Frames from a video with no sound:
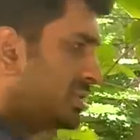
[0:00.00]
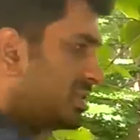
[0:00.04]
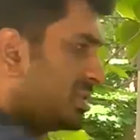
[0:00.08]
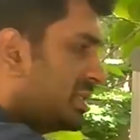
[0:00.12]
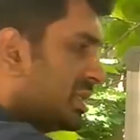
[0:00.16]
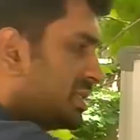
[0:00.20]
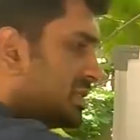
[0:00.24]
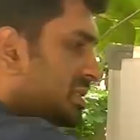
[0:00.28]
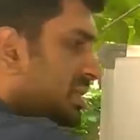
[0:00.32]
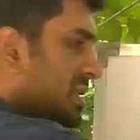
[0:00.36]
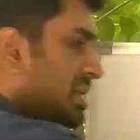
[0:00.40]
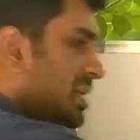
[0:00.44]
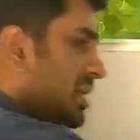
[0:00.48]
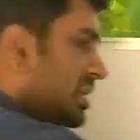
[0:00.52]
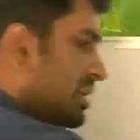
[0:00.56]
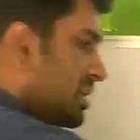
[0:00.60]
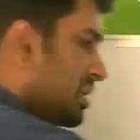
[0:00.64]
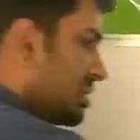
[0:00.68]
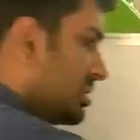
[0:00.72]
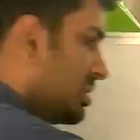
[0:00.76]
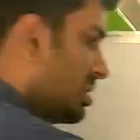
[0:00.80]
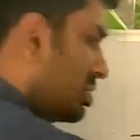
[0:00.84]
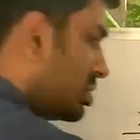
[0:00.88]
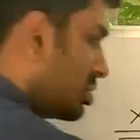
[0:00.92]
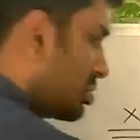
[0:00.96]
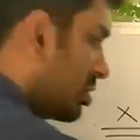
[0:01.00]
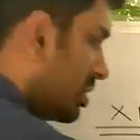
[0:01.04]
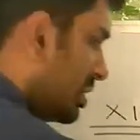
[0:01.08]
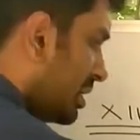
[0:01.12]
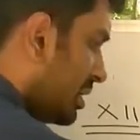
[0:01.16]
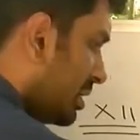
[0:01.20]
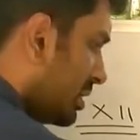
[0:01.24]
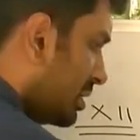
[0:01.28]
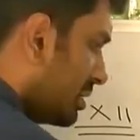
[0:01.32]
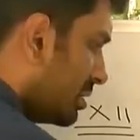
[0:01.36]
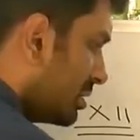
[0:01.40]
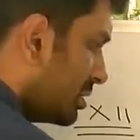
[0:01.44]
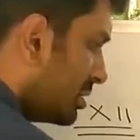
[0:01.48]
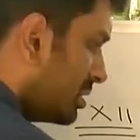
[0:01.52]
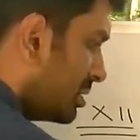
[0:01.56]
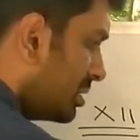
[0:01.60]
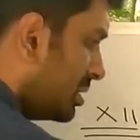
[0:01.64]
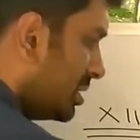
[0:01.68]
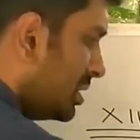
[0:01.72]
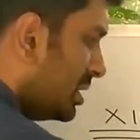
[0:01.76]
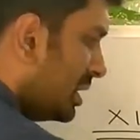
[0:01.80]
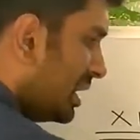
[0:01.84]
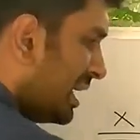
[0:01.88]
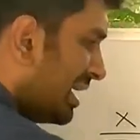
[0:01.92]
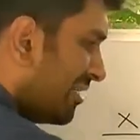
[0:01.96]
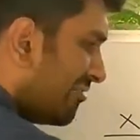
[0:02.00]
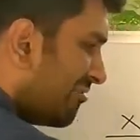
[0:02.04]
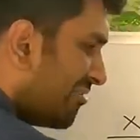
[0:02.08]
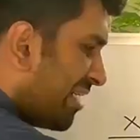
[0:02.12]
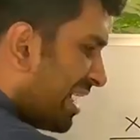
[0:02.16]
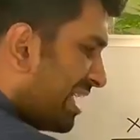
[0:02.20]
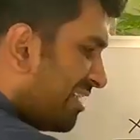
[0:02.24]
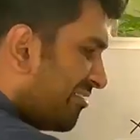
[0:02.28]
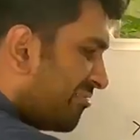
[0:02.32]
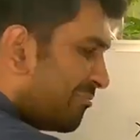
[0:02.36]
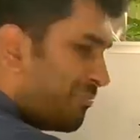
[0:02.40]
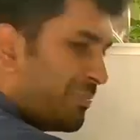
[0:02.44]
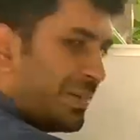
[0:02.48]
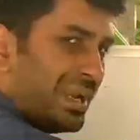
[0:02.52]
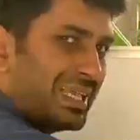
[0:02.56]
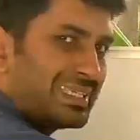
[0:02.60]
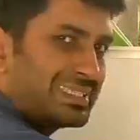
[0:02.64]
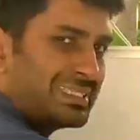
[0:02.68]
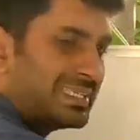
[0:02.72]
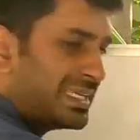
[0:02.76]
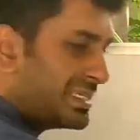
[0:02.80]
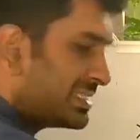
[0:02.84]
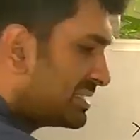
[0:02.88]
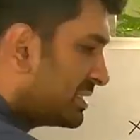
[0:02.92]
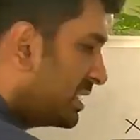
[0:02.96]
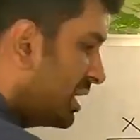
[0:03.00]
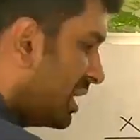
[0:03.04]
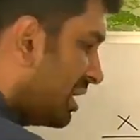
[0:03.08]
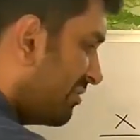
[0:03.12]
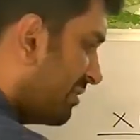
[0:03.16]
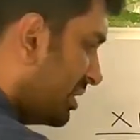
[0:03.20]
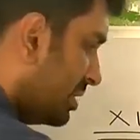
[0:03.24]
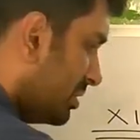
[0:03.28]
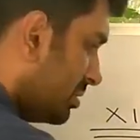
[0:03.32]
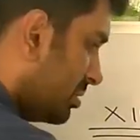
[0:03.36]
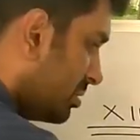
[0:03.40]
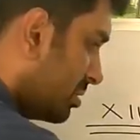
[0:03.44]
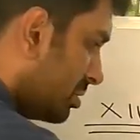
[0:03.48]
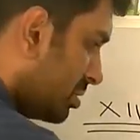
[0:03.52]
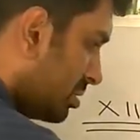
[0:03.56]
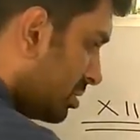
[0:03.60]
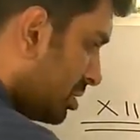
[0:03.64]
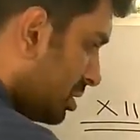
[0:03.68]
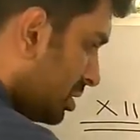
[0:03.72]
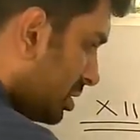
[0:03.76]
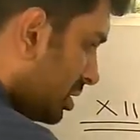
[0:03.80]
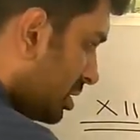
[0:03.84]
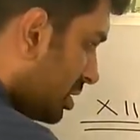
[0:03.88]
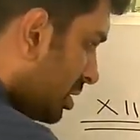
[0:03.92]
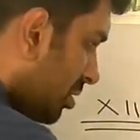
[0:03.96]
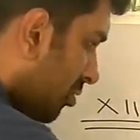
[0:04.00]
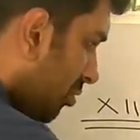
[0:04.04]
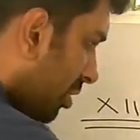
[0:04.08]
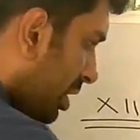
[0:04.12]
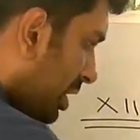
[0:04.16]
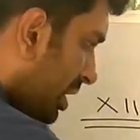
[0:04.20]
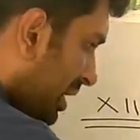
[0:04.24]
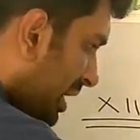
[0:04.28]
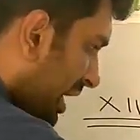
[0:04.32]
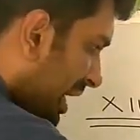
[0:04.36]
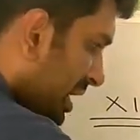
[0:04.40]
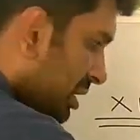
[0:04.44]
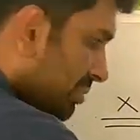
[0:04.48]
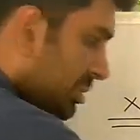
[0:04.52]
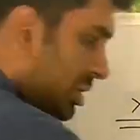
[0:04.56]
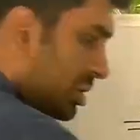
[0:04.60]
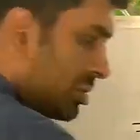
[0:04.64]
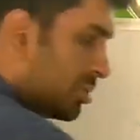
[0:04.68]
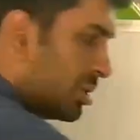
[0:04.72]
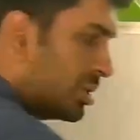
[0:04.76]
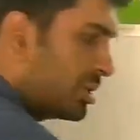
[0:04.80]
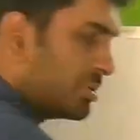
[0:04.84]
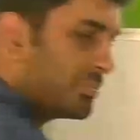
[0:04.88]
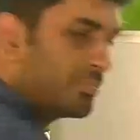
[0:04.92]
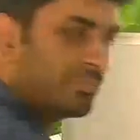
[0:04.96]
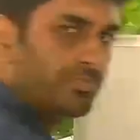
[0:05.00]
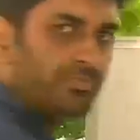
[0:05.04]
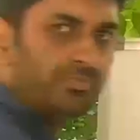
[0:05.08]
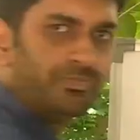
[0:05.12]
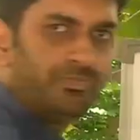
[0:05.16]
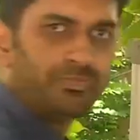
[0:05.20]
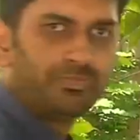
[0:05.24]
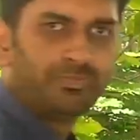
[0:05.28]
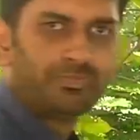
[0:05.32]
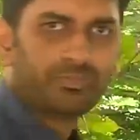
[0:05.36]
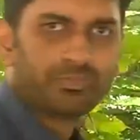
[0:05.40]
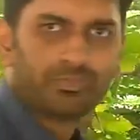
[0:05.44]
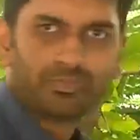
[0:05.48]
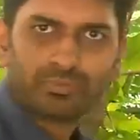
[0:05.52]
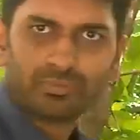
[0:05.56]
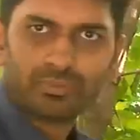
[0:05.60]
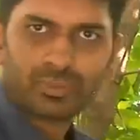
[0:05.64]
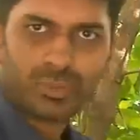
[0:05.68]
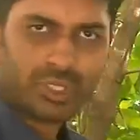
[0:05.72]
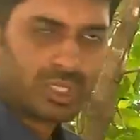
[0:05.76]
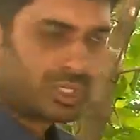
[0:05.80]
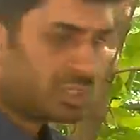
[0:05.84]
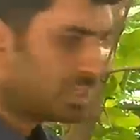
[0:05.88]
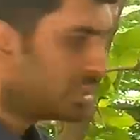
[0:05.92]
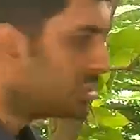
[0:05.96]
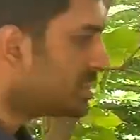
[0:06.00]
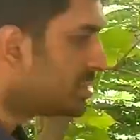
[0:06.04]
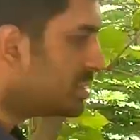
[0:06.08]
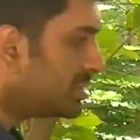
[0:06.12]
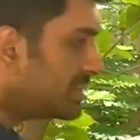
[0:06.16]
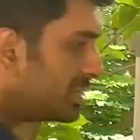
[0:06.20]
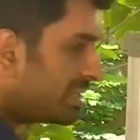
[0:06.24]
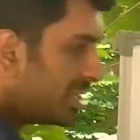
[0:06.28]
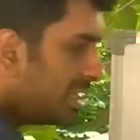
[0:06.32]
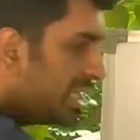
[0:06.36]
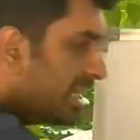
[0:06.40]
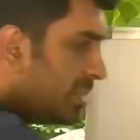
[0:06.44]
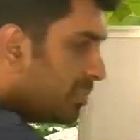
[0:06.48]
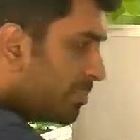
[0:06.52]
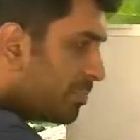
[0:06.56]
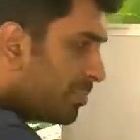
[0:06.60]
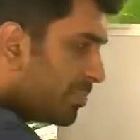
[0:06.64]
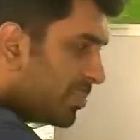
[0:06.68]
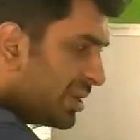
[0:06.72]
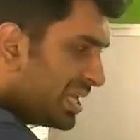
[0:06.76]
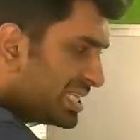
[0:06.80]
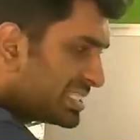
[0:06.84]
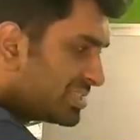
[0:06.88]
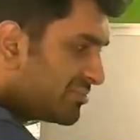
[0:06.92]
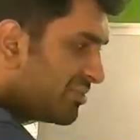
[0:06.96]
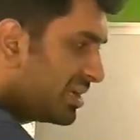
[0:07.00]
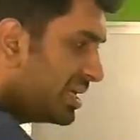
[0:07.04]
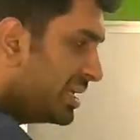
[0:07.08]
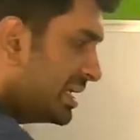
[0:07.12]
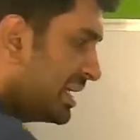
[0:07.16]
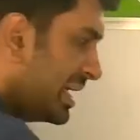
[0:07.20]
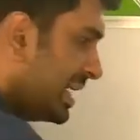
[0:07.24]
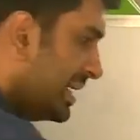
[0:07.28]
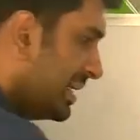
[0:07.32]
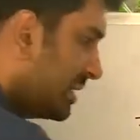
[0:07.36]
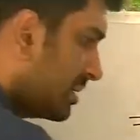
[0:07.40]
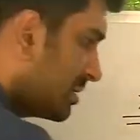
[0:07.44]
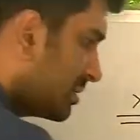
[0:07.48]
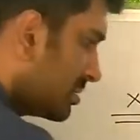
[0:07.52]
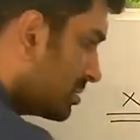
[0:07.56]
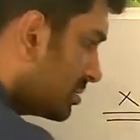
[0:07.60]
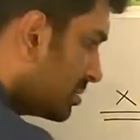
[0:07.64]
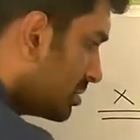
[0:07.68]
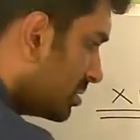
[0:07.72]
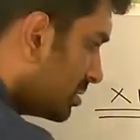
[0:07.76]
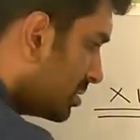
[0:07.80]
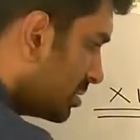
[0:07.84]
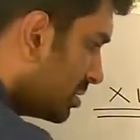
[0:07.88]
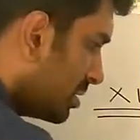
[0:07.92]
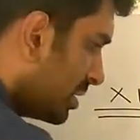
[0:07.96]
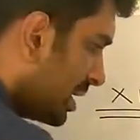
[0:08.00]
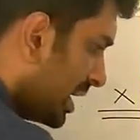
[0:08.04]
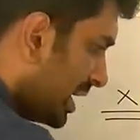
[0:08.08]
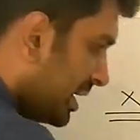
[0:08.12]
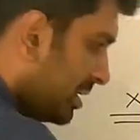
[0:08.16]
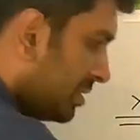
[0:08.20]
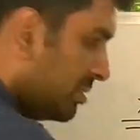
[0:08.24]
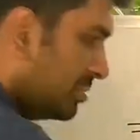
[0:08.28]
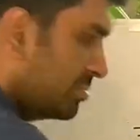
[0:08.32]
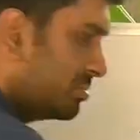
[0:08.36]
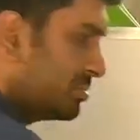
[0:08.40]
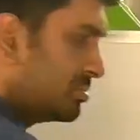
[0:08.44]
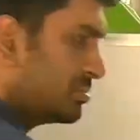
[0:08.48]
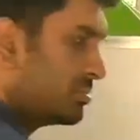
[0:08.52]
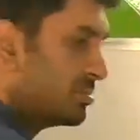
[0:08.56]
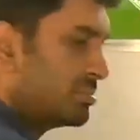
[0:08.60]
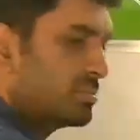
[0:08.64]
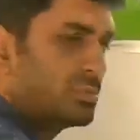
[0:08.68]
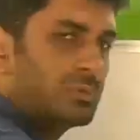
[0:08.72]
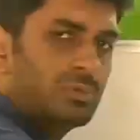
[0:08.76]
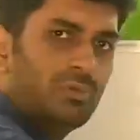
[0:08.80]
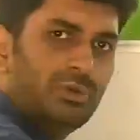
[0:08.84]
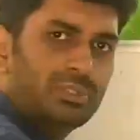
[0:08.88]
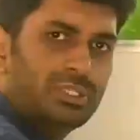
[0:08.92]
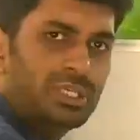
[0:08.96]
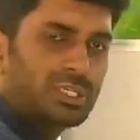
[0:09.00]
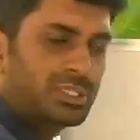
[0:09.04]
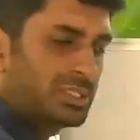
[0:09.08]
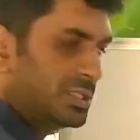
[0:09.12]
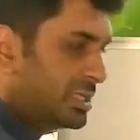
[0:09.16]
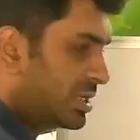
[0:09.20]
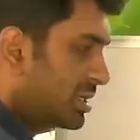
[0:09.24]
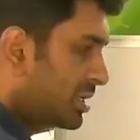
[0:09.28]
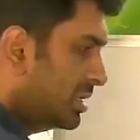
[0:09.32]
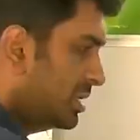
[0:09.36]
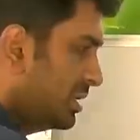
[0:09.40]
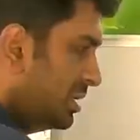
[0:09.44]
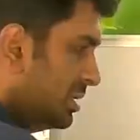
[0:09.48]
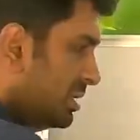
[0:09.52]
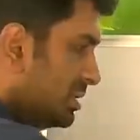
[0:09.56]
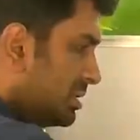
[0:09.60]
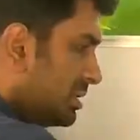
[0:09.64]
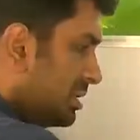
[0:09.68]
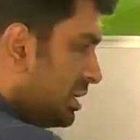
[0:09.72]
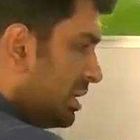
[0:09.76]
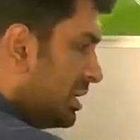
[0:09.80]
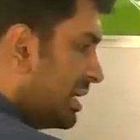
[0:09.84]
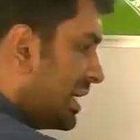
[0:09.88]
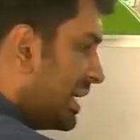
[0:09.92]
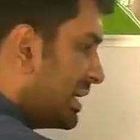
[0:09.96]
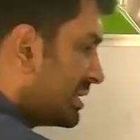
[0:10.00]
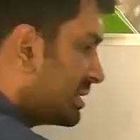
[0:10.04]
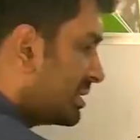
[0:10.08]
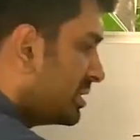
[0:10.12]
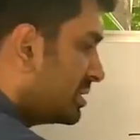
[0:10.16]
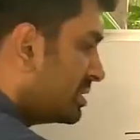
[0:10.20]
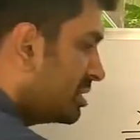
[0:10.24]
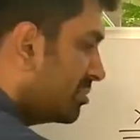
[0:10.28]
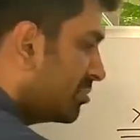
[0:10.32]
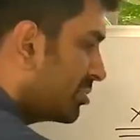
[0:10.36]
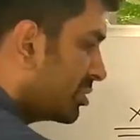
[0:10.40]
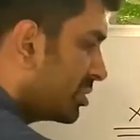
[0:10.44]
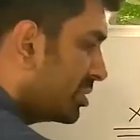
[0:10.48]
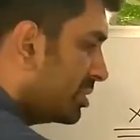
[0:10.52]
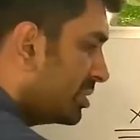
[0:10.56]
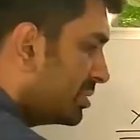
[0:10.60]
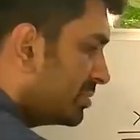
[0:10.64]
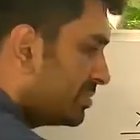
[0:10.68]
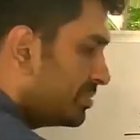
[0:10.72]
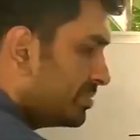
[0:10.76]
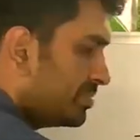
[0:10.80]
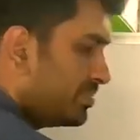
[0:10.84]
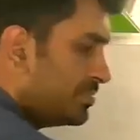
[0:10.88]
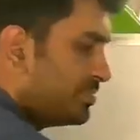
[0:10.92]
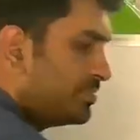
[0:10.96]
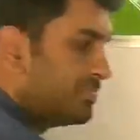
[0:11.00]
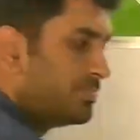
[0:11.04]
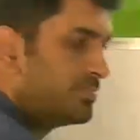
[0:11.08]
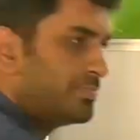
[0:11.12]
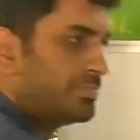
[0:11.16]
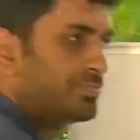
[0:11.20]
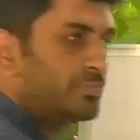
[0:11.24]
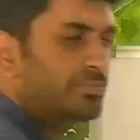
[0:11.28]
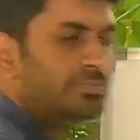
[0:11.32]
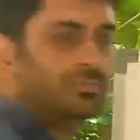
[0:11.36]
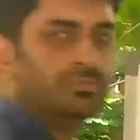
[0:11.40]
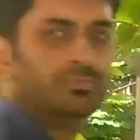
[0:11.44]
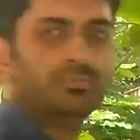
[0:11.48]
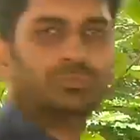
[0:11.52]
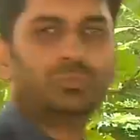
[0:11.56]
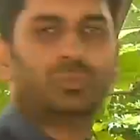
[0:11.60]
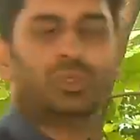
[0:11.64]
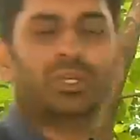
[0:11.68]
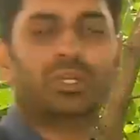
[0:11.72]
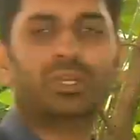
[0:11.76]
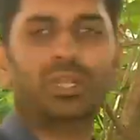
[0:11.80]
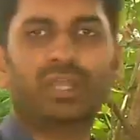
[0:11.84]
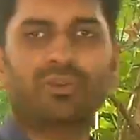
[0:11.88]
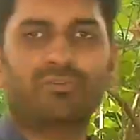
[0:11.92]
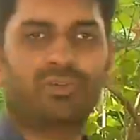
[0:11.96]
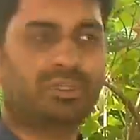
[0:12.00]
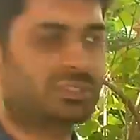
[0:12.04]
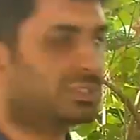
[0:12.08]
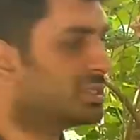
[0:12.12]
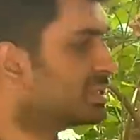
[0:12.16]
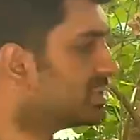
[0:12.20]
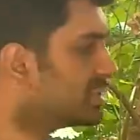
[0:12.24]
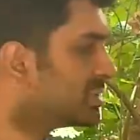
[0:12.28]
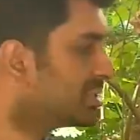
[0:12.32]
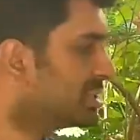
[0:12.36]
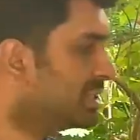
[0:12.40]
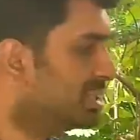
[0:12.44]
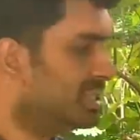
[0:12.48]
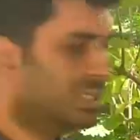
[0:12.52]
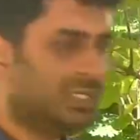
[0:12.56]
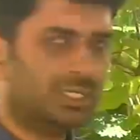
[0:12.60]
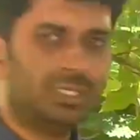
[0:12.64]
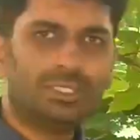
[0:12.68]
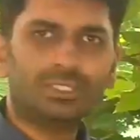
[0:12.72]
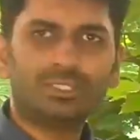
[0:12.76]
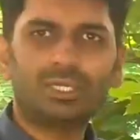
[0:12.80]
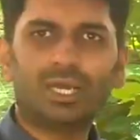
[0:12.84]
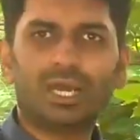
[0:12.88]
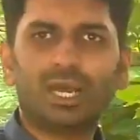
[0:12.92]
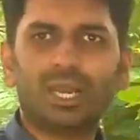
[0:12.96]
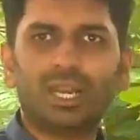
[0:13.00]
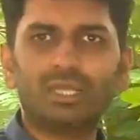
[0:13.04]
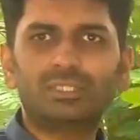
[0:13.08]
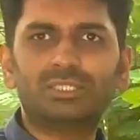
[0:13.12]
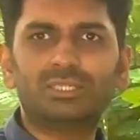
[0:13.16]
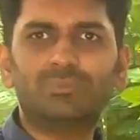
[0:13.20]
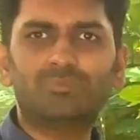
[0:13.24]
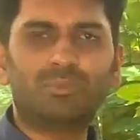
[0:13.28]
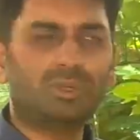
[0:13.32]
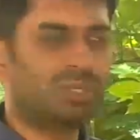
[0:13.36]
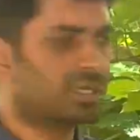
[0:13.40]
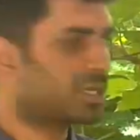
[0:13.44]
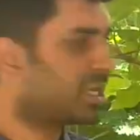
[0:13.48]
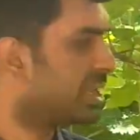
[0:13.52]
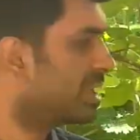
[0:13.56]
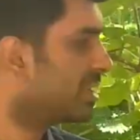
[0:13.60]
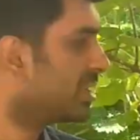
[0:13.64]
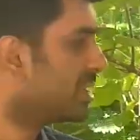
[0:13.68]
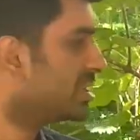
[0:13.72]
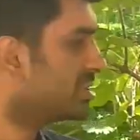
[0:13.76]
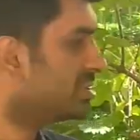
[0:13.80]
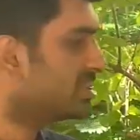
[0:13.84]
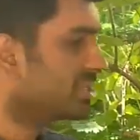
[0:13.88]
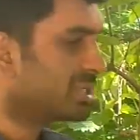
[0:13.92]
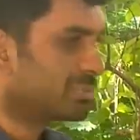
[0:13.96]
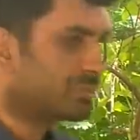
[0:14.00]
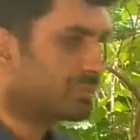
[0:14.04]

సిక్స్ డైరెక్ట్గా దించుకోండి ఫైవ్ ప్లస్ సిక్స్ లెవెన్ వన్ క్యారీ పెట్టుకోండి త్రీ ప్లస్ ఫైవ్ ఎయిట్ నైన్ వచ్చేసింది అక్కడ త్రీ యాస్టీస్ దింపుకోండి త్రీ నైన్ వన్ సిక్స్ చాలా సింపుల్ క్యాలిక్యులేషన్స్